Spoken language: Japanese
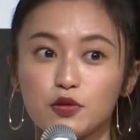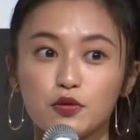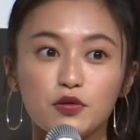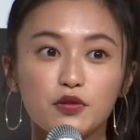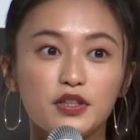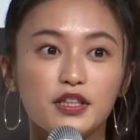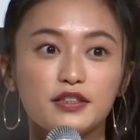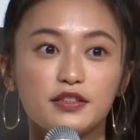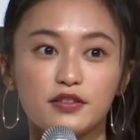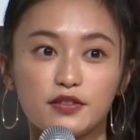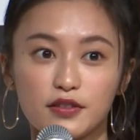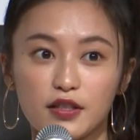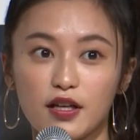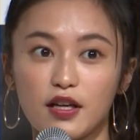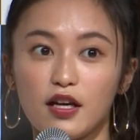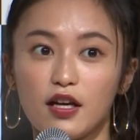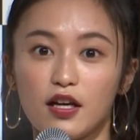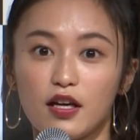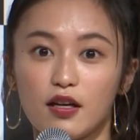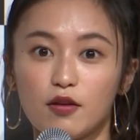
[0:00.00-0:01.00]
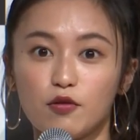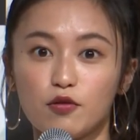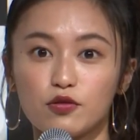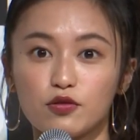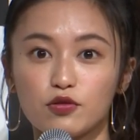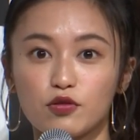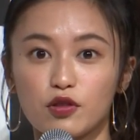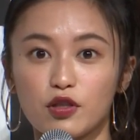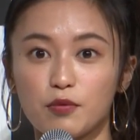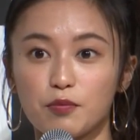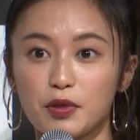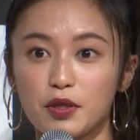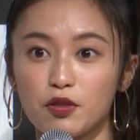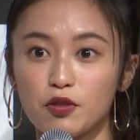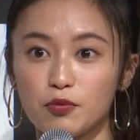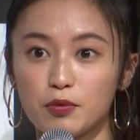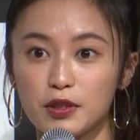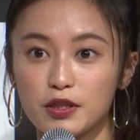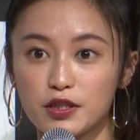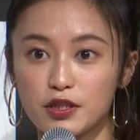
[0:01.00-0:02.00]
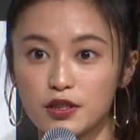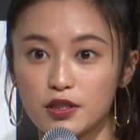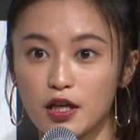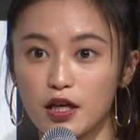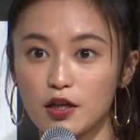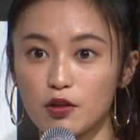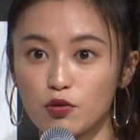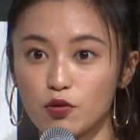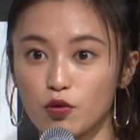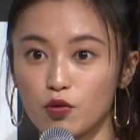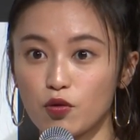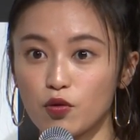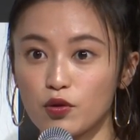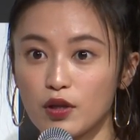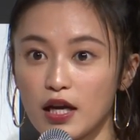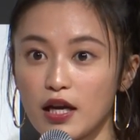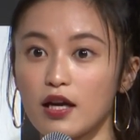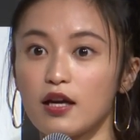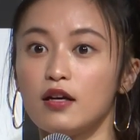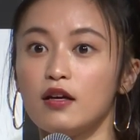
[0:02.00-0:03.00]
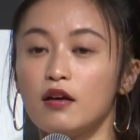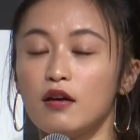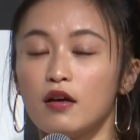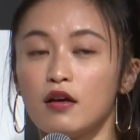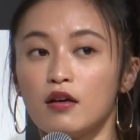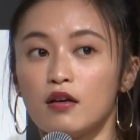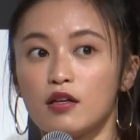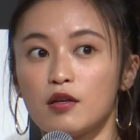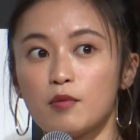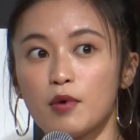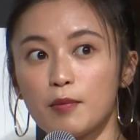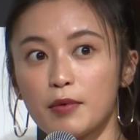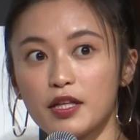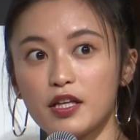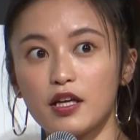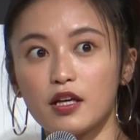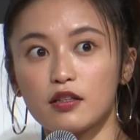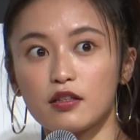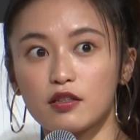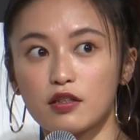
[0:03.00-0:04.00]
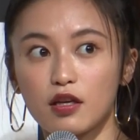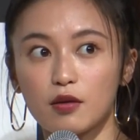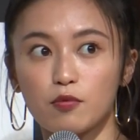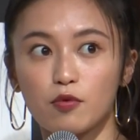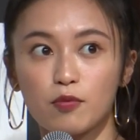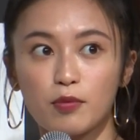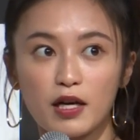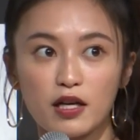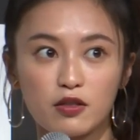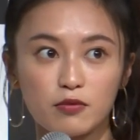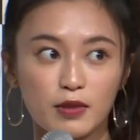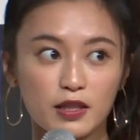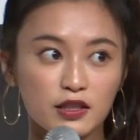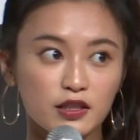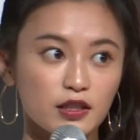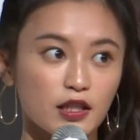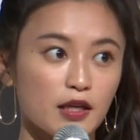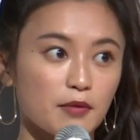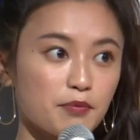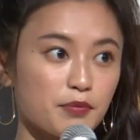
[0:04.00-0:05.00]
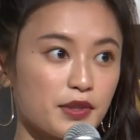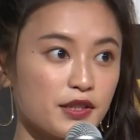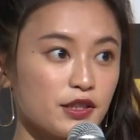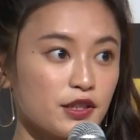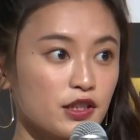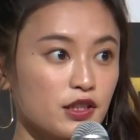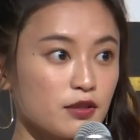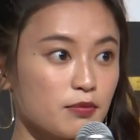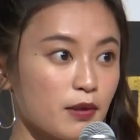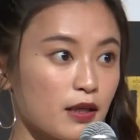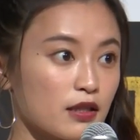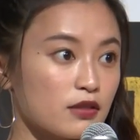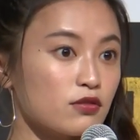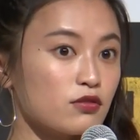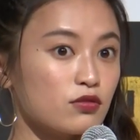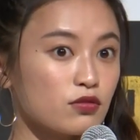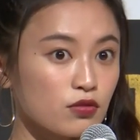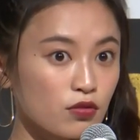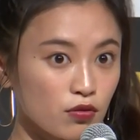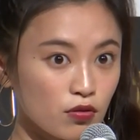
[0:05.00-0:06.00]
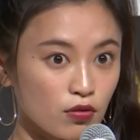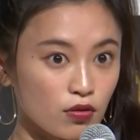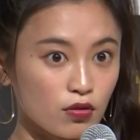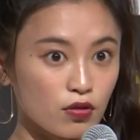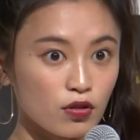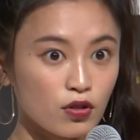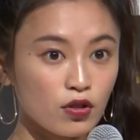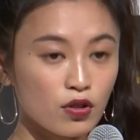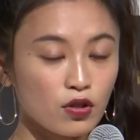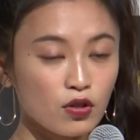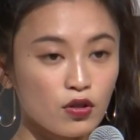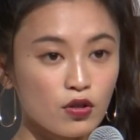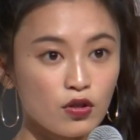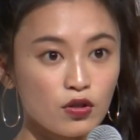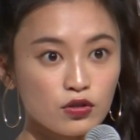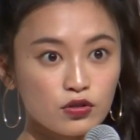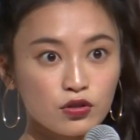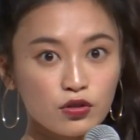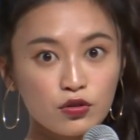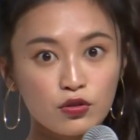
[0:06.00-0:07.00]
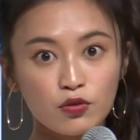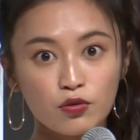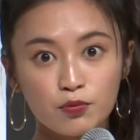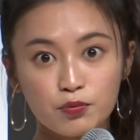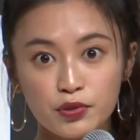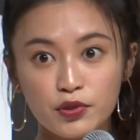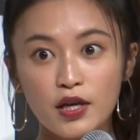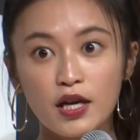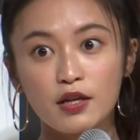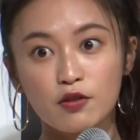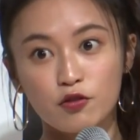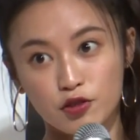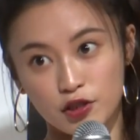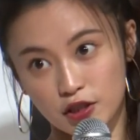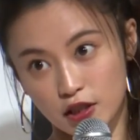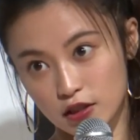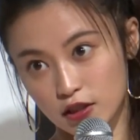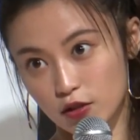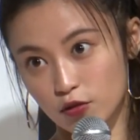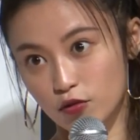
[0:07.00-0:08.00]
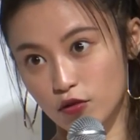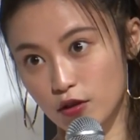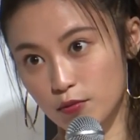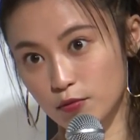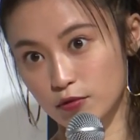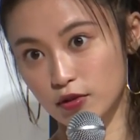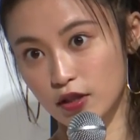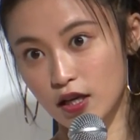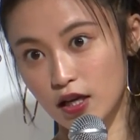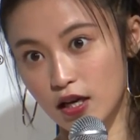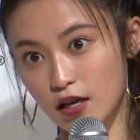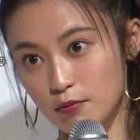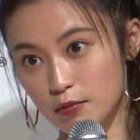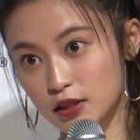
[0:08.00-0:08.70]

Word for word: そうですね本当に PUBG ライトで今までやってたモバイル版じゃない PC 版のそのプレーの仕方とかも習い